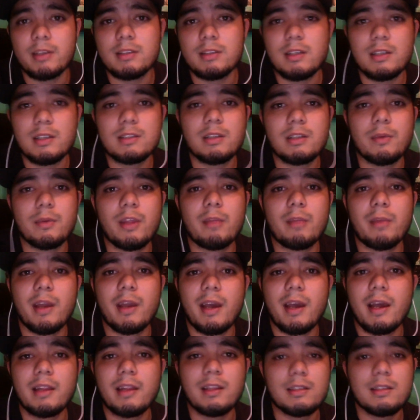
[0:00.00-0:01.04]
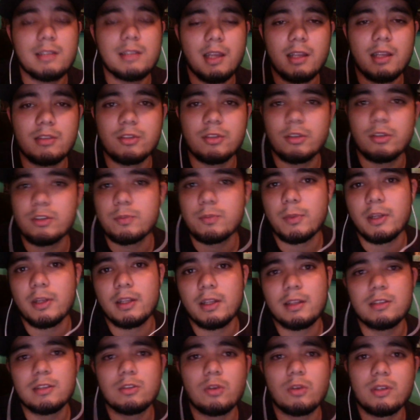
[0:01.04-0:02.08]
de esta vida me encanta. Esa canción es para el
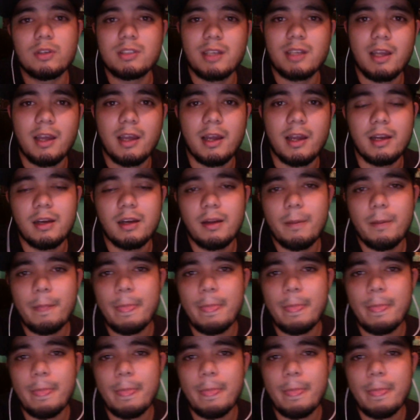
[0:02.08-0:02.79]
disco de Secan.